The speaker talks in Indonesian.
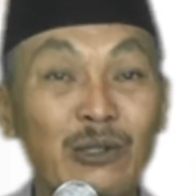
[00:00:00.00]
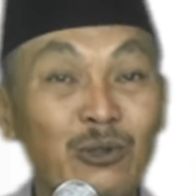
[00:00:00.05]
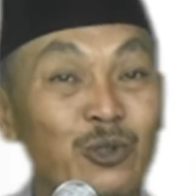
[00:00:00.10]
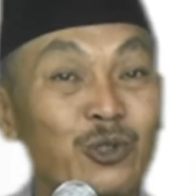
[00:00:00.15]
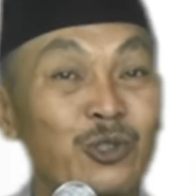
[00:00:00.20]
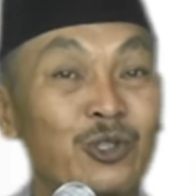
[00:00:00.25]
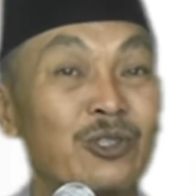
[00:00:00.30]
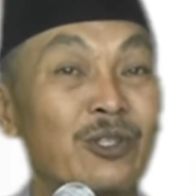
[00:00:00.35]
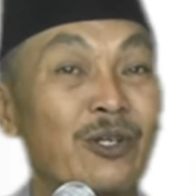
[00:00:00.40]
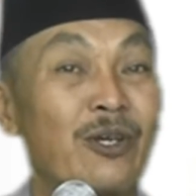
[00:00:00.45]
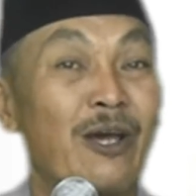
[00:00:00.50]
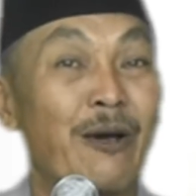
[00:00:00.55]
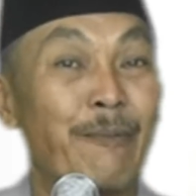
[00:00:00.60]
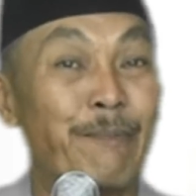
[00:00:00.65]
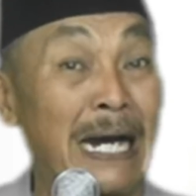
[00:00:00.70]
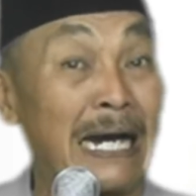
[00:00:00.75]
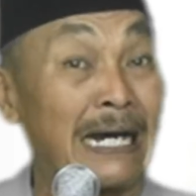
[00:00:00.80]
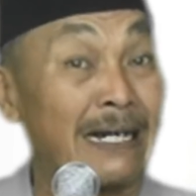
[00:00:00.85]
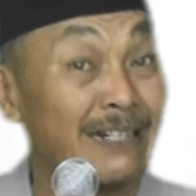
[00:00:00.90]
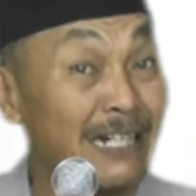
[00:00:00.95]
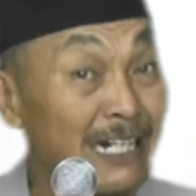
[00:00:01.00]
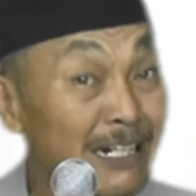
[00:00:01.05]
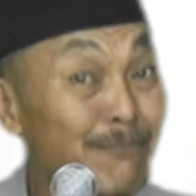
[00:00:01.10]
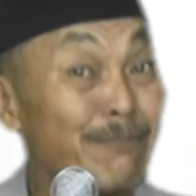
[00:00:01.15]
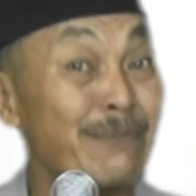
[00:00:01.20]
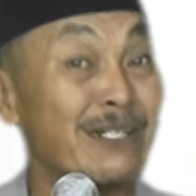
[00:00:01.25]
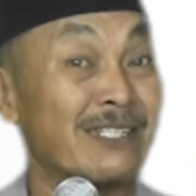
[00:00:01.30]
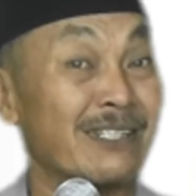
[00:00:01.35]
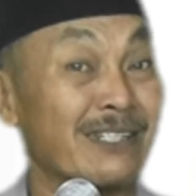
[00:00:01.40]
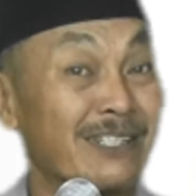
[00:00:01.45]
terus.
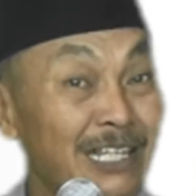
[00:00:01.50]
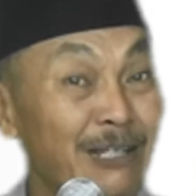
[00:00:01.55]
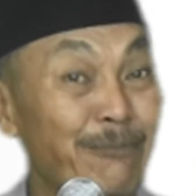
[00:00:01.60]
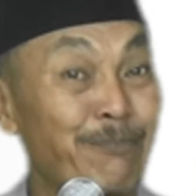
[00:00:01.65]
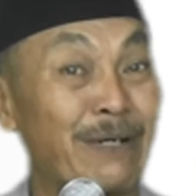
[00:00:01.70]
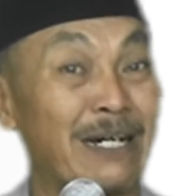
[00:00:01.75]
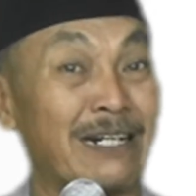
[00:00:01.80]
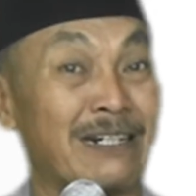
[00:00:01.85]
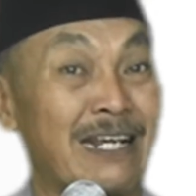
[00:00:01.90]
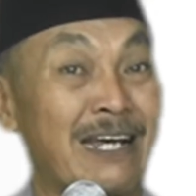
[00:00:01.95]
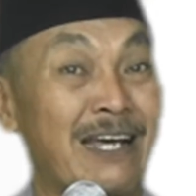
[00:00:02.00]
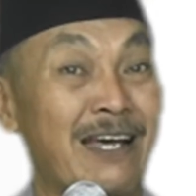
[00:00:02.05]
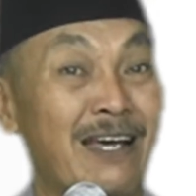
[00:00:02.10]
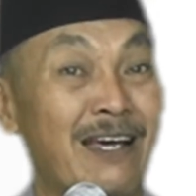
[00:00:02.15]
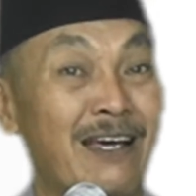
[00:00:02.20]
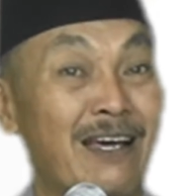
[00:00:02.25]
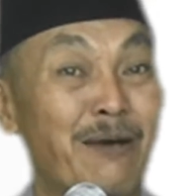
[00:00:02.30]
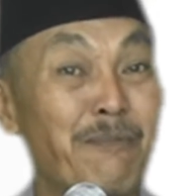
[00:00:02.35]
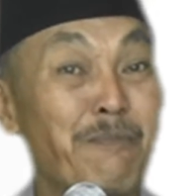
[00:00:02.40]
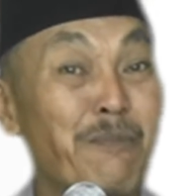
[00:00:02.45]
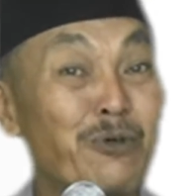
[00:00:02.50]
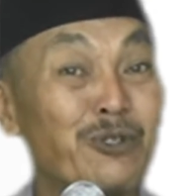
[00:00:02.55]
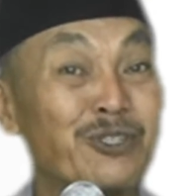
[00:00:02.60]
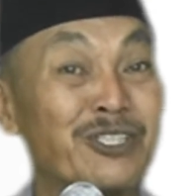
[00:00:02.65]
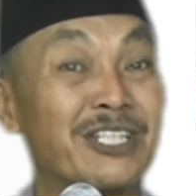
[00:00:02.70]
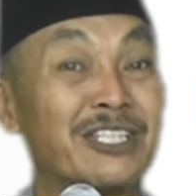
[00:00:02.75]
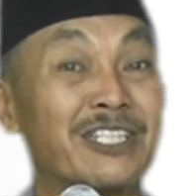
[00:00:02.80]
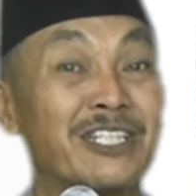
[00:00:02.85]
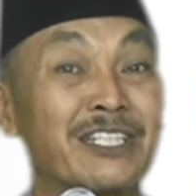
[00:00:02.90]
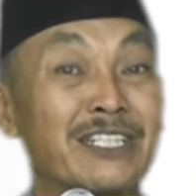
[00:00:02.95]
Bahkan meski para
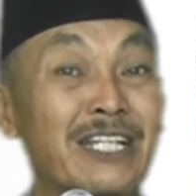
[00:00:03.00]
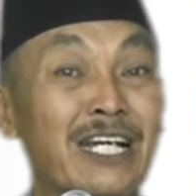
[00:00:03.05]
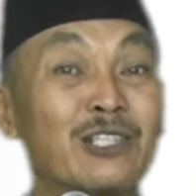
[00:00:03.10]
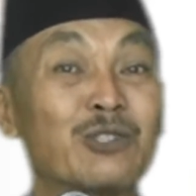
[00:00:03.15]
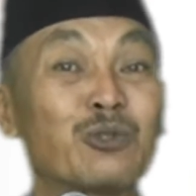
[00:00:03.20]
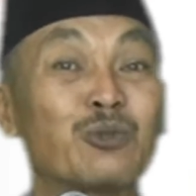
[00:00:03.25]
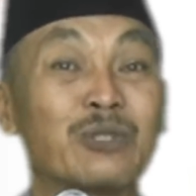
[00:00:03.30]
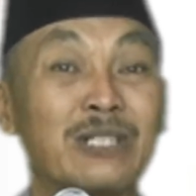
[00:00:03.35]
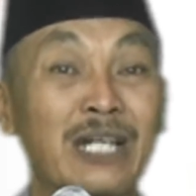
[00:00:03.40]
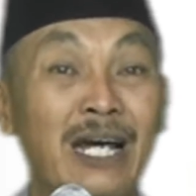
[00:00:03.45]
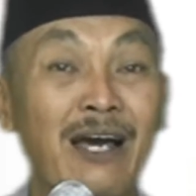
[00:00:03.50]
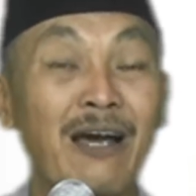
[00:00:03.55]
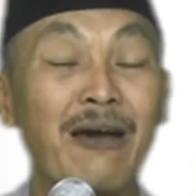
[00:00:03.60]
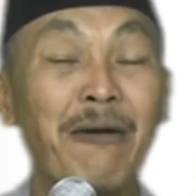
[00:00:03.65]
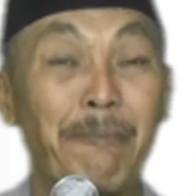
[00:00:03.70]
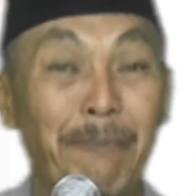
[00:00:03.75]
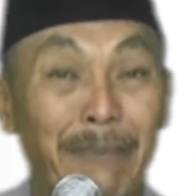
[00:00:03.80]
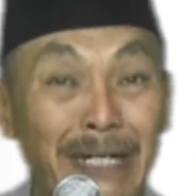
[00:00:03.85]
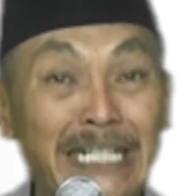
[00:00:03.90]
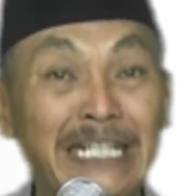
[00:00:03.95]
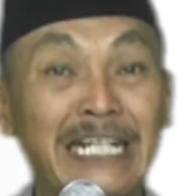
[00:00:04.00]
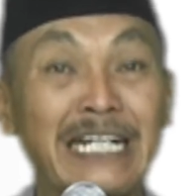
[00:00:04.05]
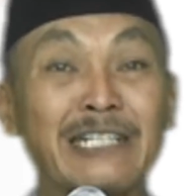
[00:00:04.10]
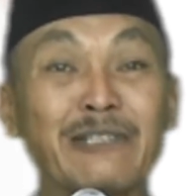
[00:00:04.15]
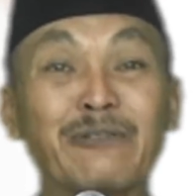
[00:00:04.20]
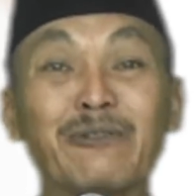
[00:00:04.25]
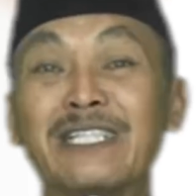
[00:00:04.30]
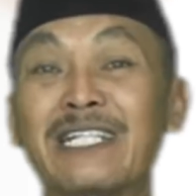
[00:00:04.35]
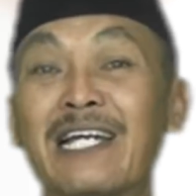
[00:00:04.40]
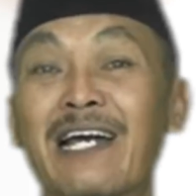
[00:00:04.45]
musisinya sudah meninggal
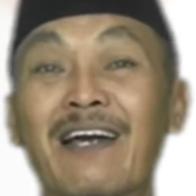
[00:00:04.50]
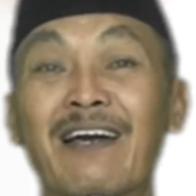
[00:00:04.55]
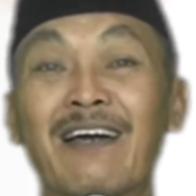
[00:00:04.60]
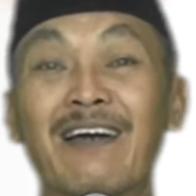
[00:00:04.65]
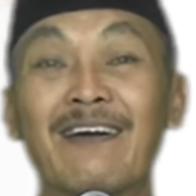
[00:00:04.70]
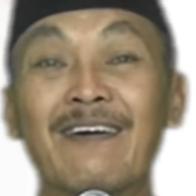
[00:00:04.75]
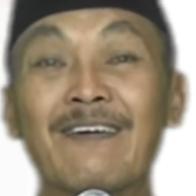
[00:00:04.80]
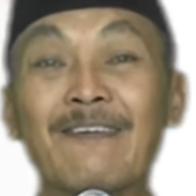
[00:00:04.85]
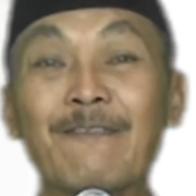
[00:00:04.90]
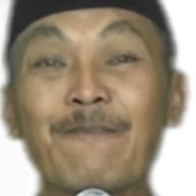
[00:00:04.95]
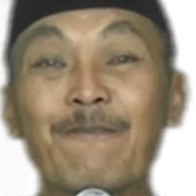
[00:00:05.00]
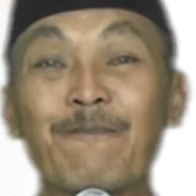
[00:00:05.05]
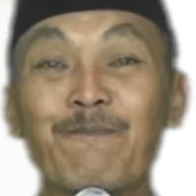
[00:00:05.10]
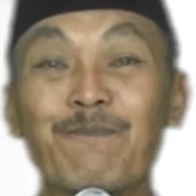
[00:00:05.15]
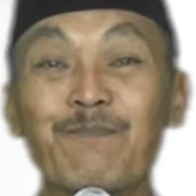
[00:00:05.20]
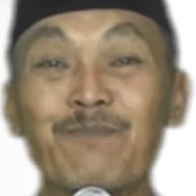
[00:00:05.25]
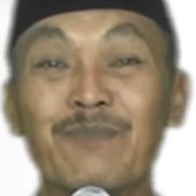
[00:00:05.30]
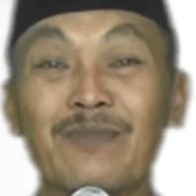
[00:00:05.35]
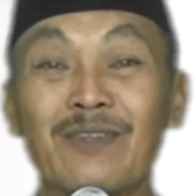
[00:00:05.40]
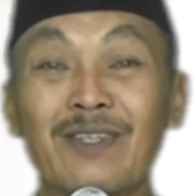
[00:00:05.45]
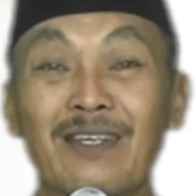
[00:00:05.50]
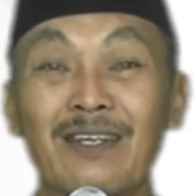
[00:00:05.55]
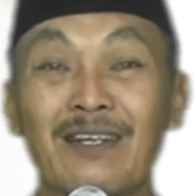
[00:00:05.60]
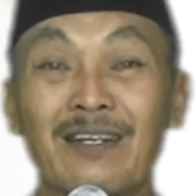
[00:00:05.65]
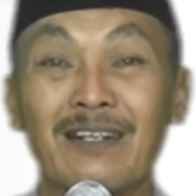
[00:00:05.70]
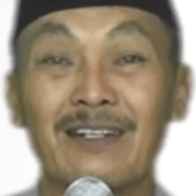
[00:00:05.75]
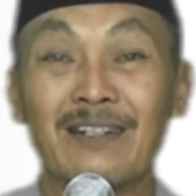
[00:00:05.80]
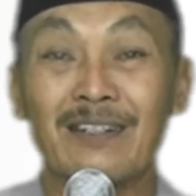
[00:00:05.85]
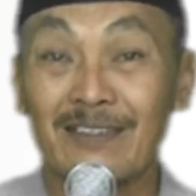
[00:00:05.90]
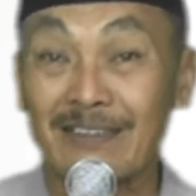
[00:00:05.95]
dunia.
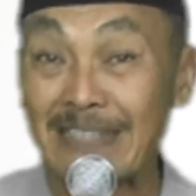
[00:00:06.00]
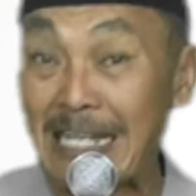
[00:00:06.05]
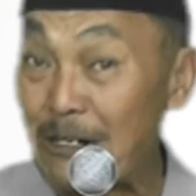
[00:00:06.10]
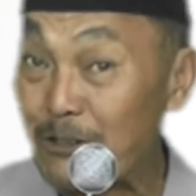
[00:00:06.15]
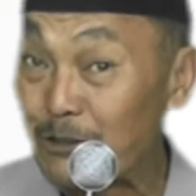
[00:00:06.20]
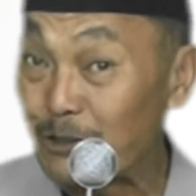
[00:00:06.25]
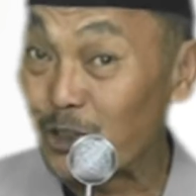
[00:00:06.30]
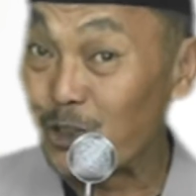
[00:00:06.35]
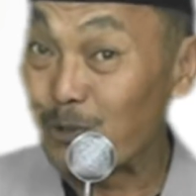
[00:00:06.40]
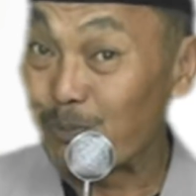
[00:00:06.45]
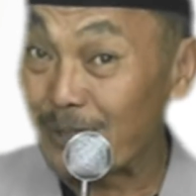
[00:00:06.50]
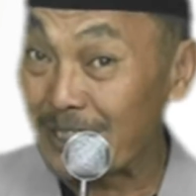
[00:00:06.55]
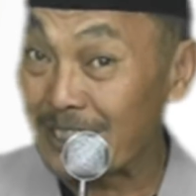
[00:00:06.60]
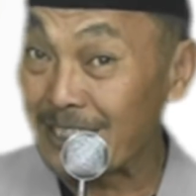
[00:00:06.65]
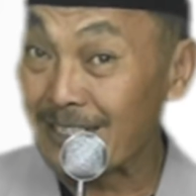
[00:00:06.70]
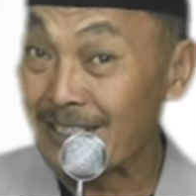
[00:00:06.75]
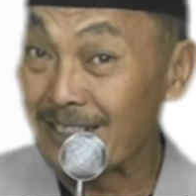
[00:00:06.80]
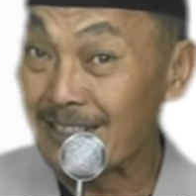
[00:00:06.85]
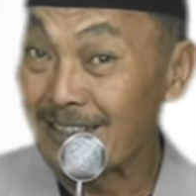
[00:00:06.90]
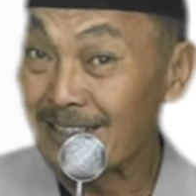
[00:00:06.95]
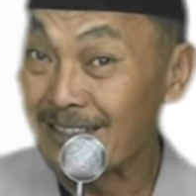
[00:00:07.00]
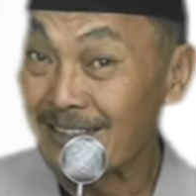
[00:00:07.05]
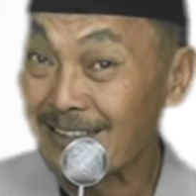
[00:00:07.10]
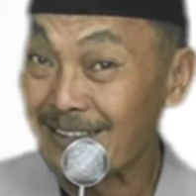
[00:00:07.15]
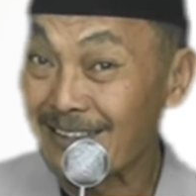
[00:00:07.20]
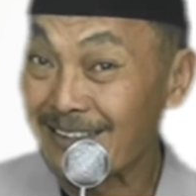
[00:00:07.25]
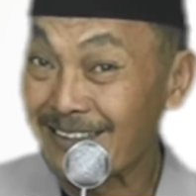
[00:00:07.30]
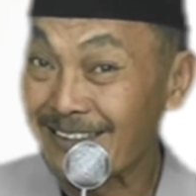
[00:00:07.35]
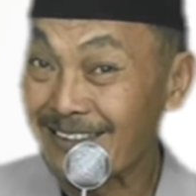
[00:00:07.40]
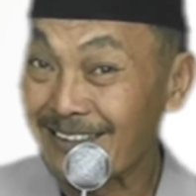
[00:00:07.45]
Tahu Kus
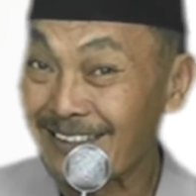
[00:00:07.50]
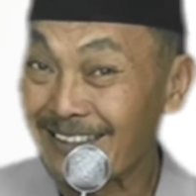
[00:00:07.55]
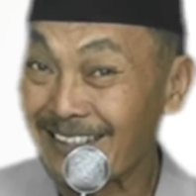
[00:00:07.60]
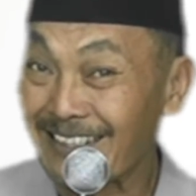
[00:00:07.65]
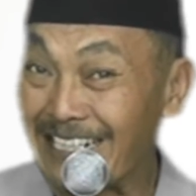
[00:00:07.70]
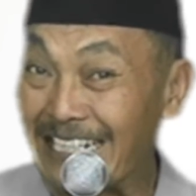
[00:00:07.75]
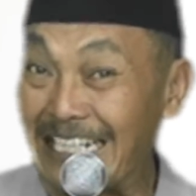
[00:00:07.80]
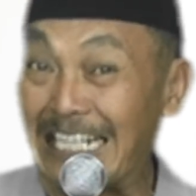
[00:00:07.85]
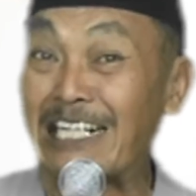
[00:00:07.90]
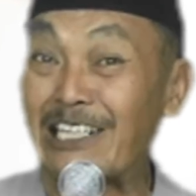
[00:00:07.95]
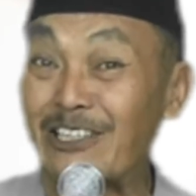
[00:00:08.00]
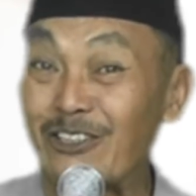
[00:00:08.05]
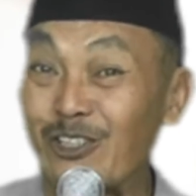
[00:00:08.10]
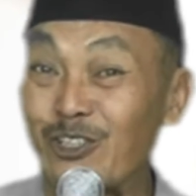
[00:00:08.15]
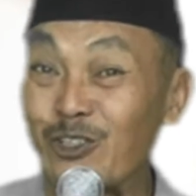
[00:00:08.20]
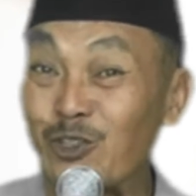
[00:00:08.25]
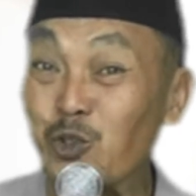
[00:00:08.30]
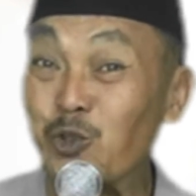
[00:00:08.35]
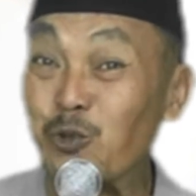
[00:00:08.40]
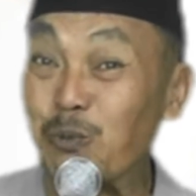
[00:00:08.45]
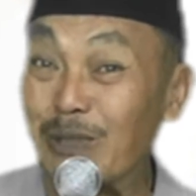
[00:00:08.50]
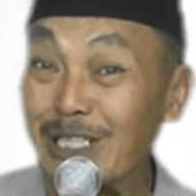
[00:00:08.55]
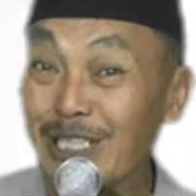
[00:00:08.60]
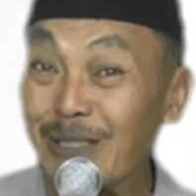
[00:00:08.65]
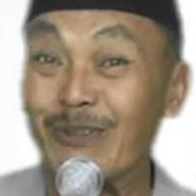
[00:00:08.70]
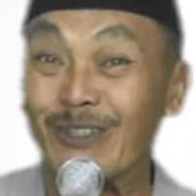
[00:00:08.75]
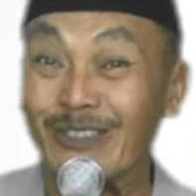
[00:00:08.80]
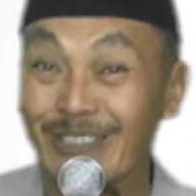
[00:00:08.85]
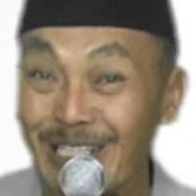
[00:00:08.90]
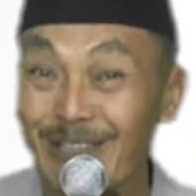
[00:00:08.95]
Ngertos Kus
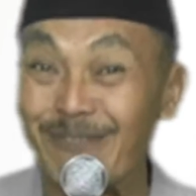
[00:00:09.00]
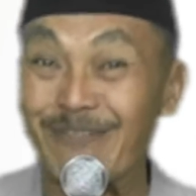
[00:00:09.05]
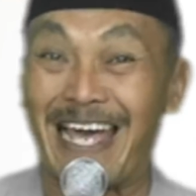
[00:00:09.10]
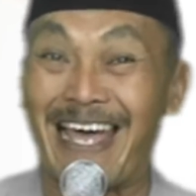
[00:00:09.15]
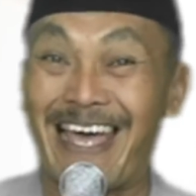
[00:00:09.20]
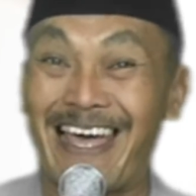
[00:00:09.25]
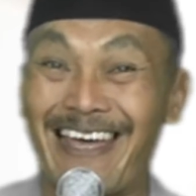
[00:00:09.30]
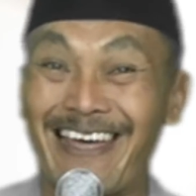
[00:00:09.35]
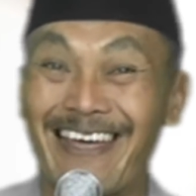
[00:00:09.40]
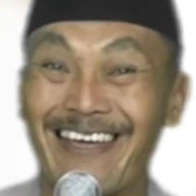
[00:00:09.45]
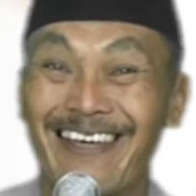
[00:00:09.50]
Plus boten Pak.